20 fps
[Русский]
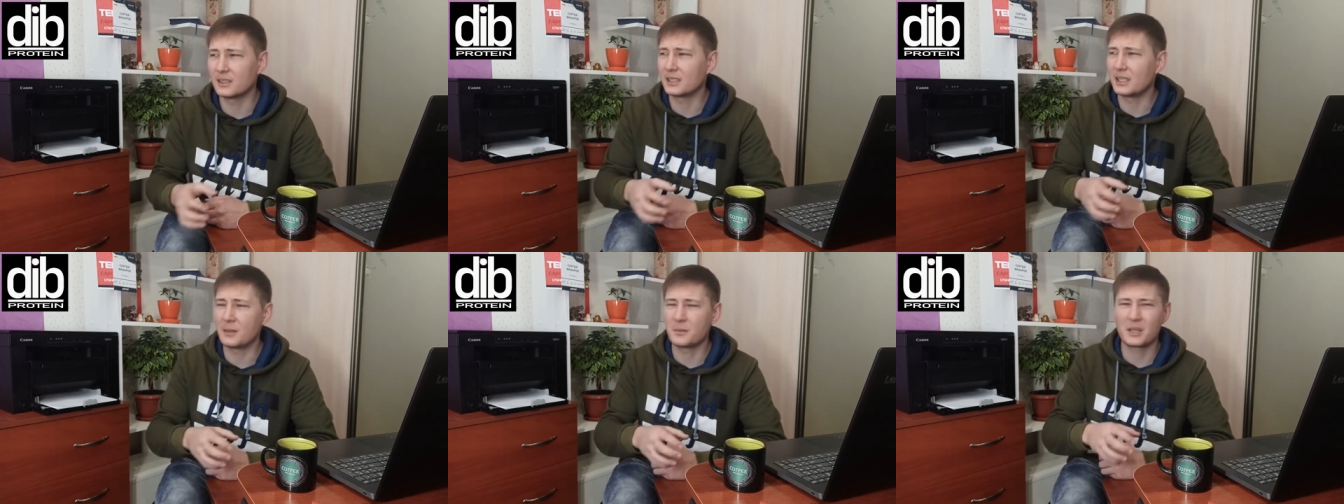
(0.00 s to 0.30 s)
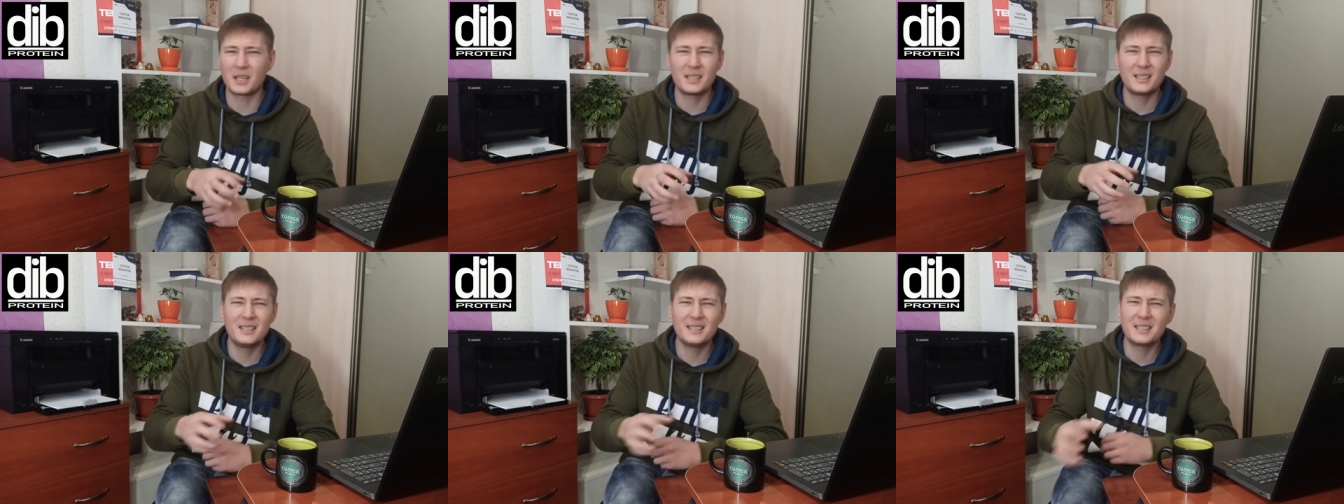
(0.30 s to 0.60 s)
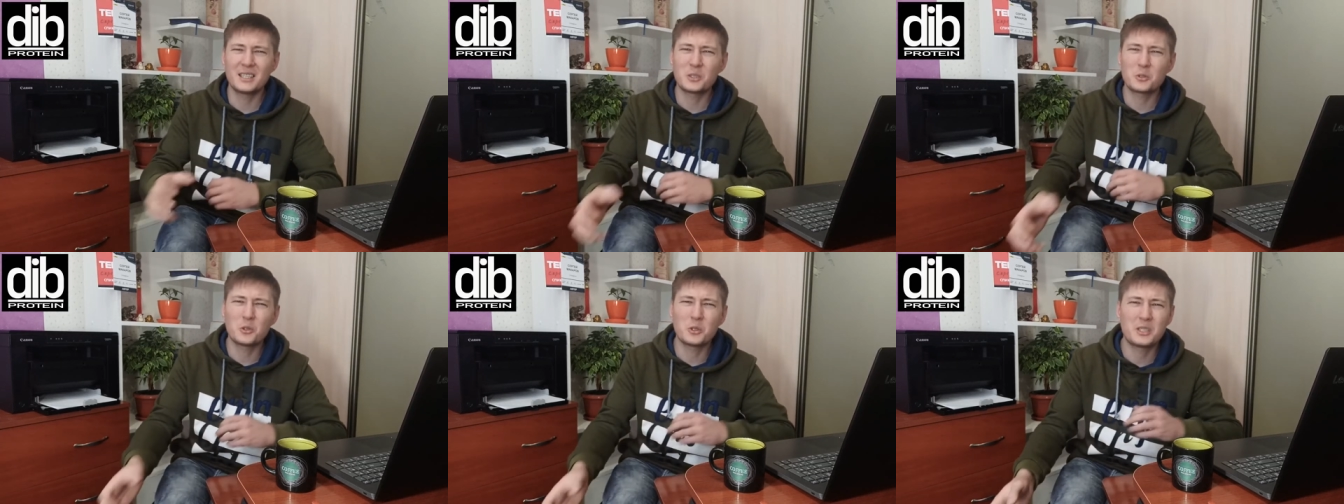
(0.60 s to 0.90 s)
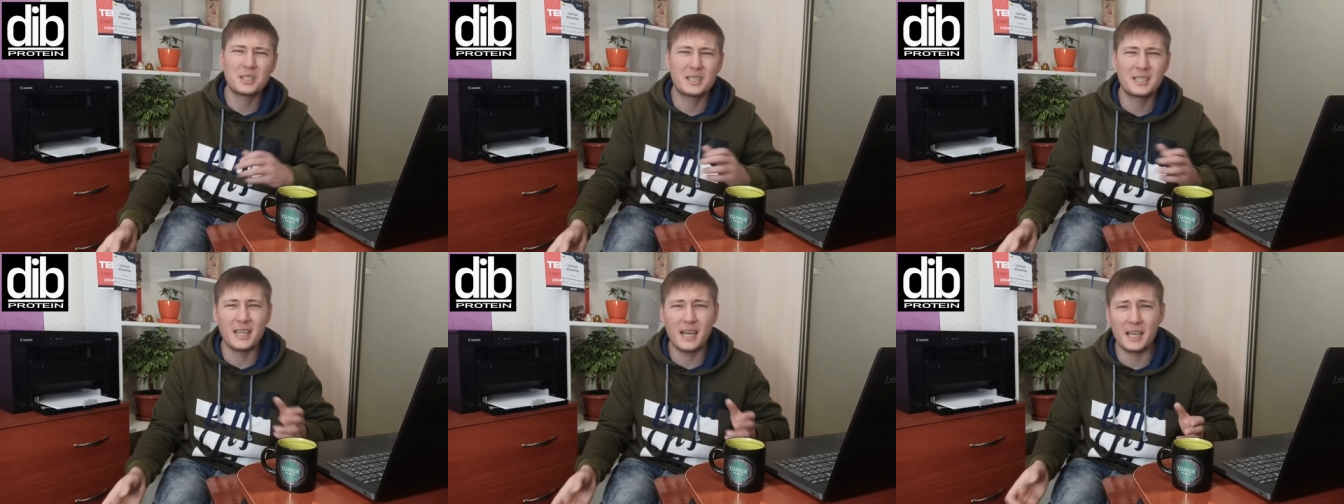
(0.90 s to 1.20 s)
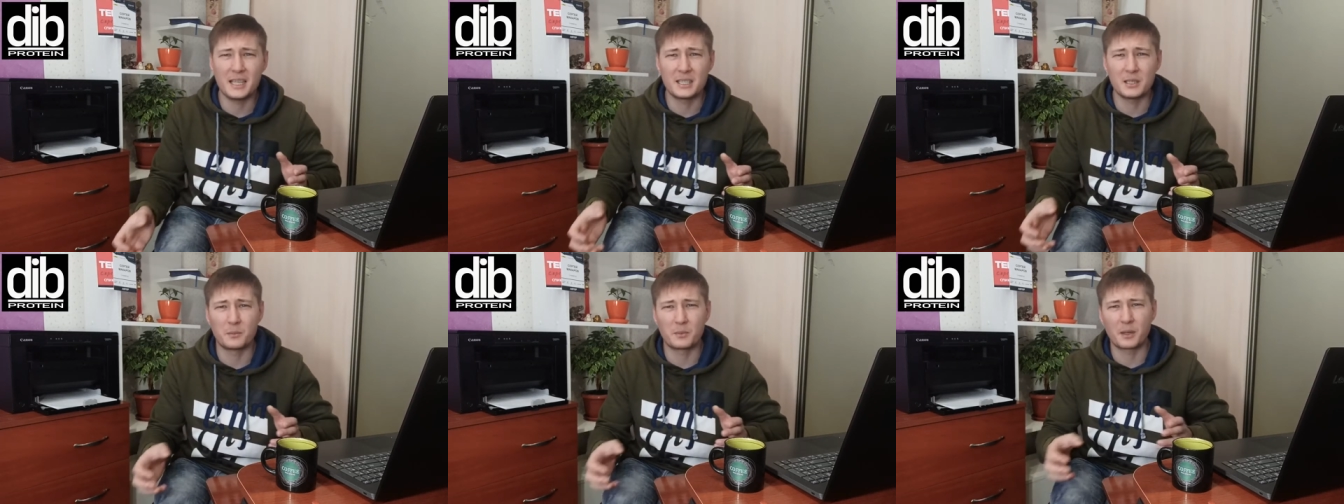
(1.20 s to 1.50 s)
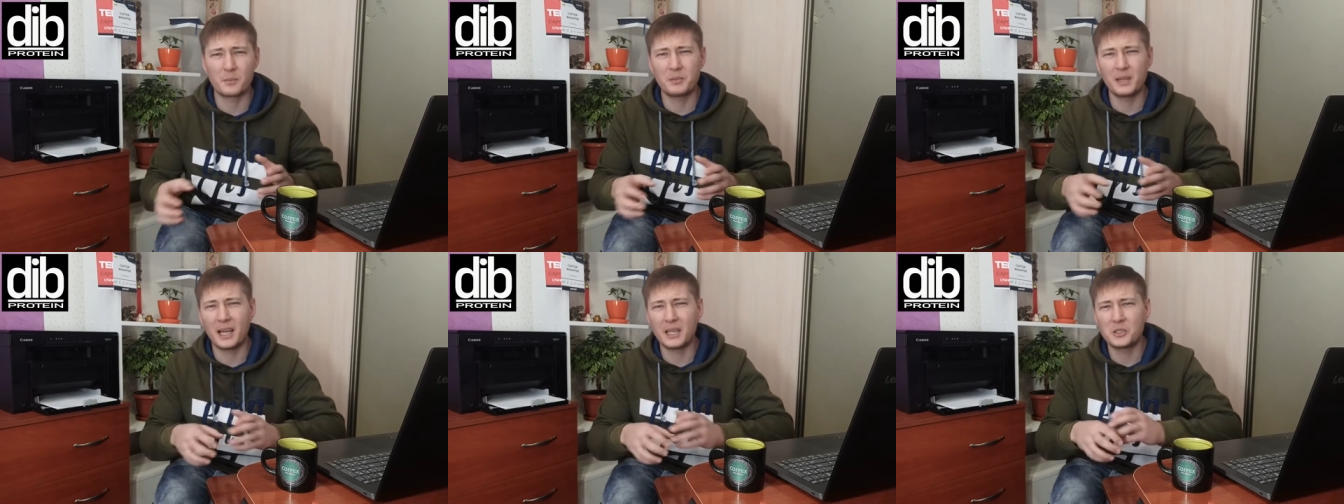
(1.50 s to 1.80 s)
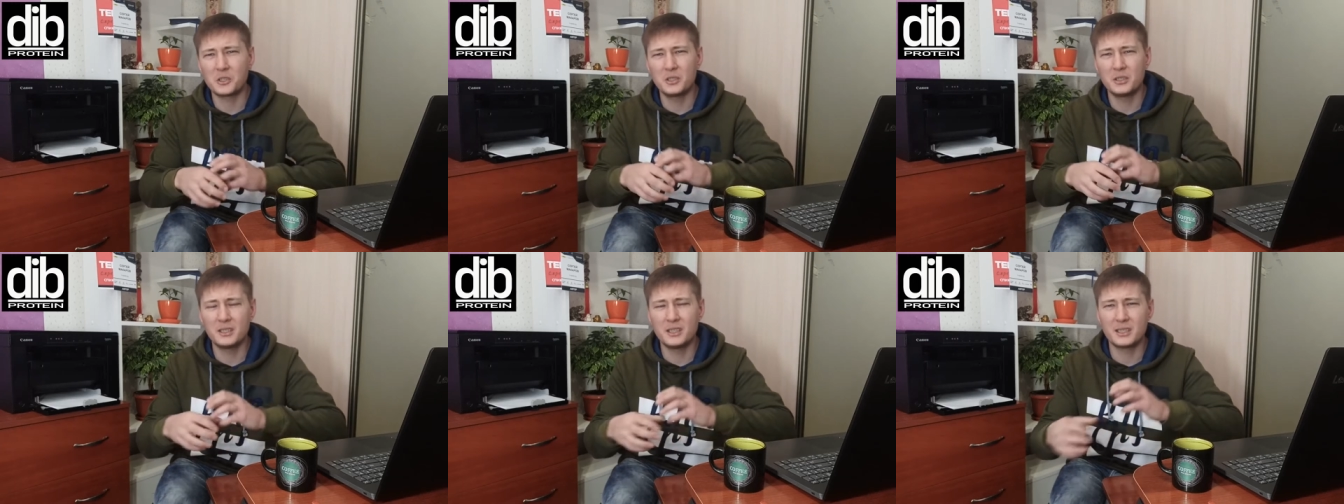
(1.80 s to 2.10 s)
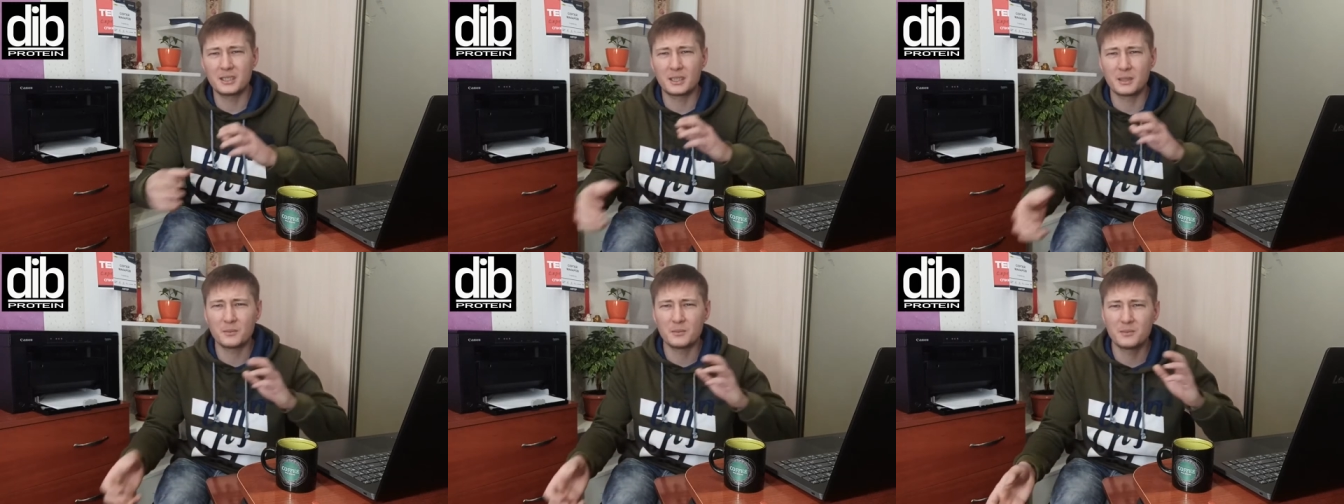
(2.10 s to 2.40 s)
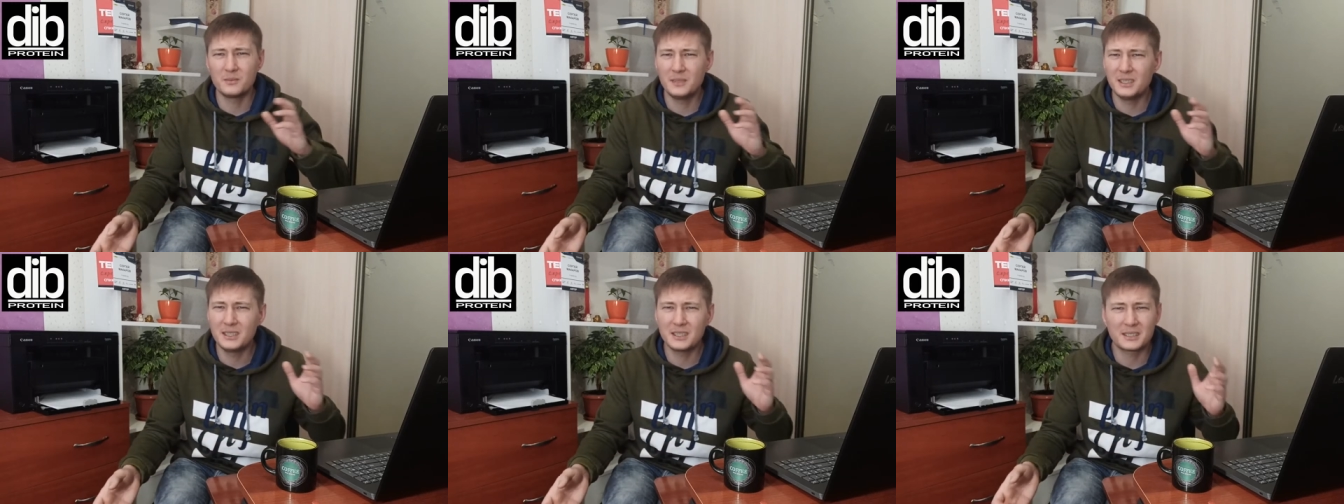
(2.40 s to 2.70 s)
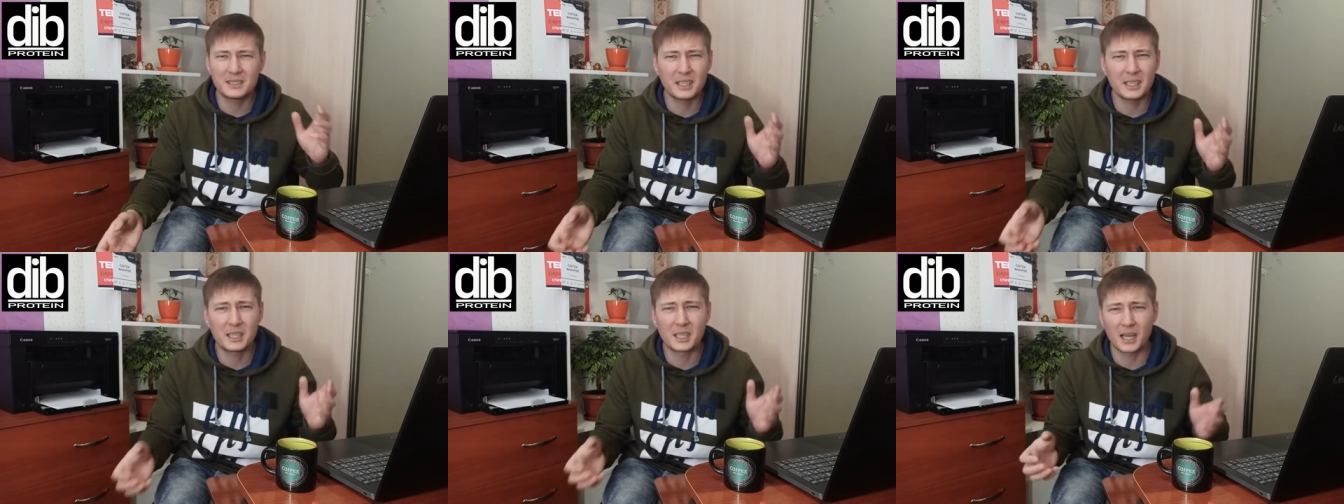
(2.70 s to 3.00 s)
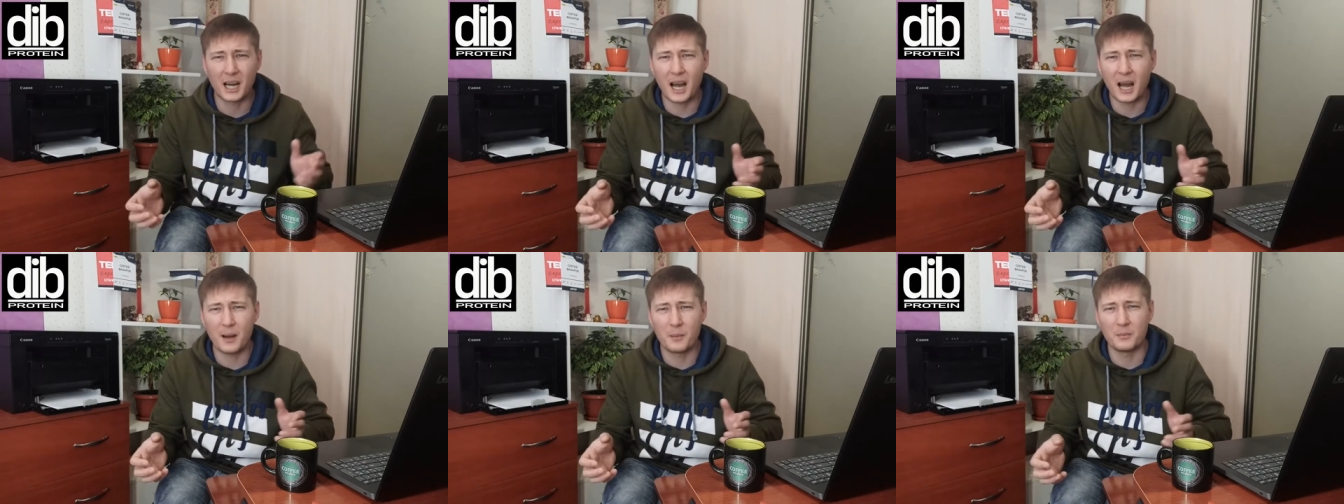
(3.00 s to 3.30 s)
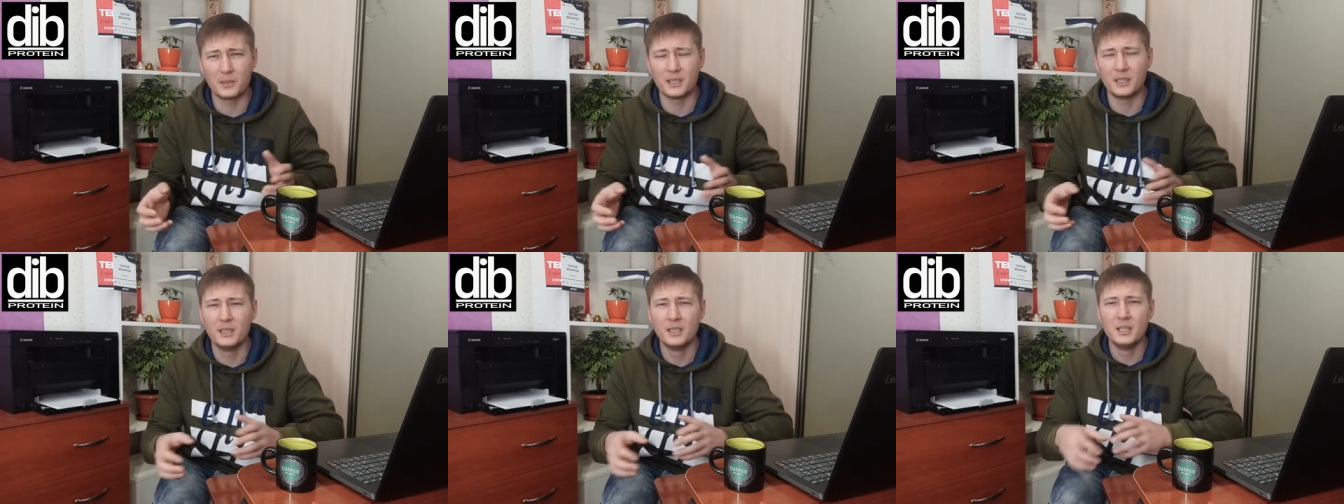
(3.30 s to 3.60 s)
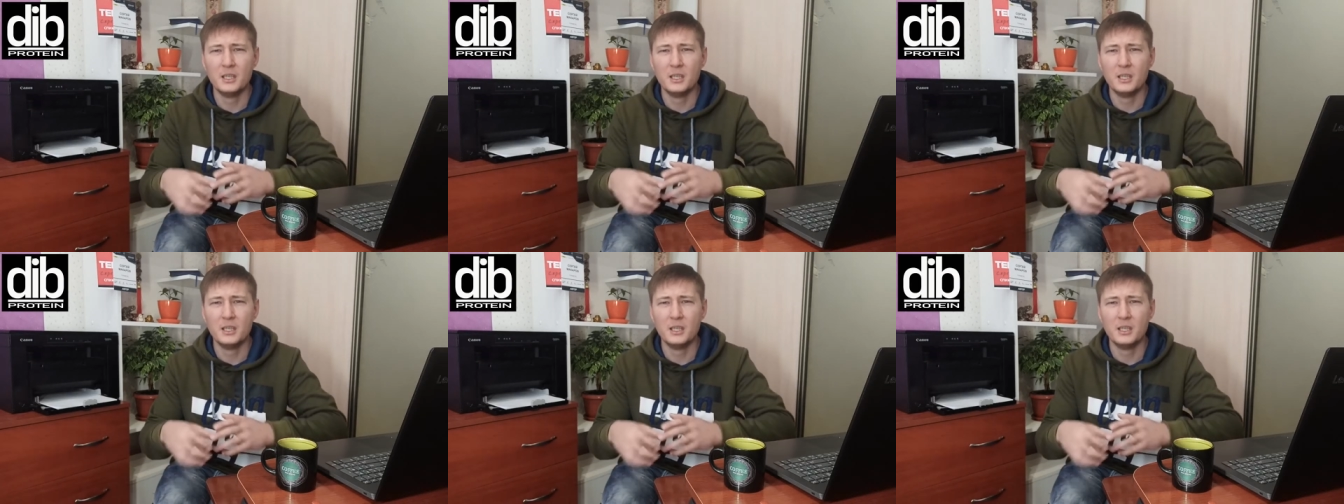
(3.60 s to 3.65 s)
там какие-то соцсети, проплаченные там инстаграмы,